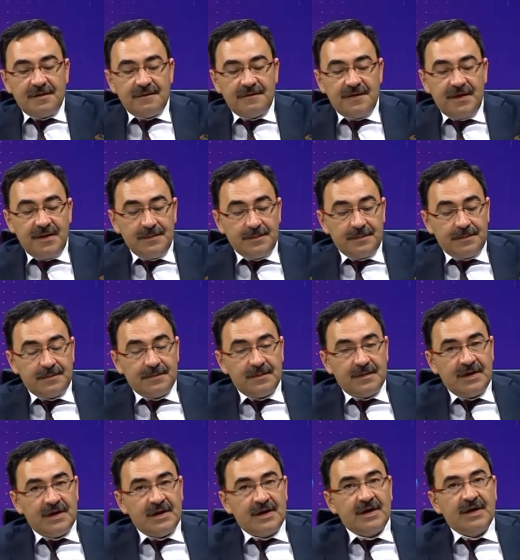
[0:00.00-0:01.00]
Ve
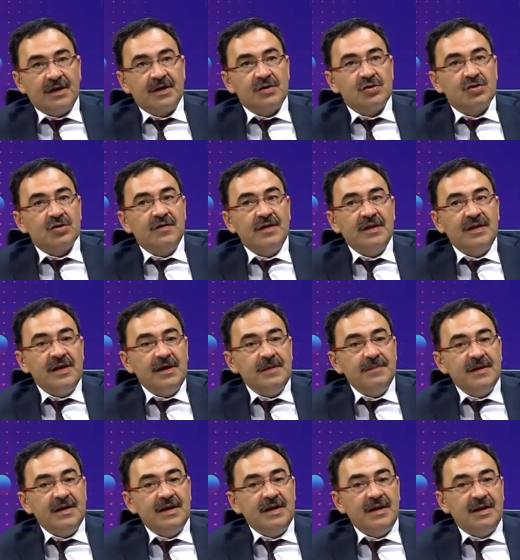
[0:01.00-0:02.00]
e, Sovyetler
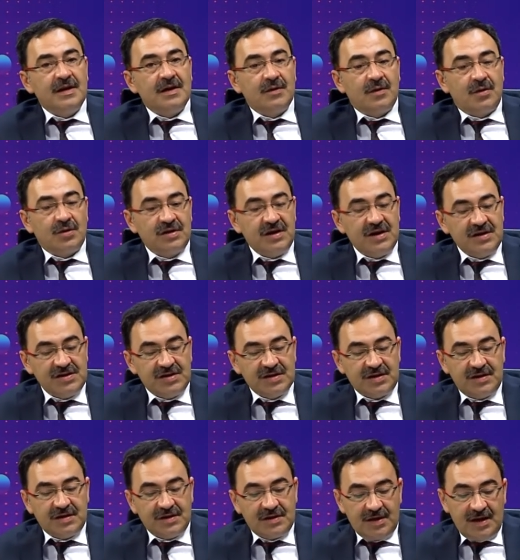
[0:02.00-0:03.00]
Birliği ortaya
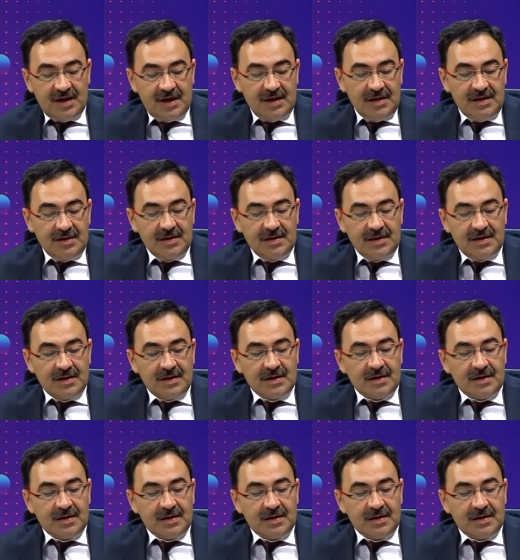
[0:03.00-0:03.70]
çıktığında e,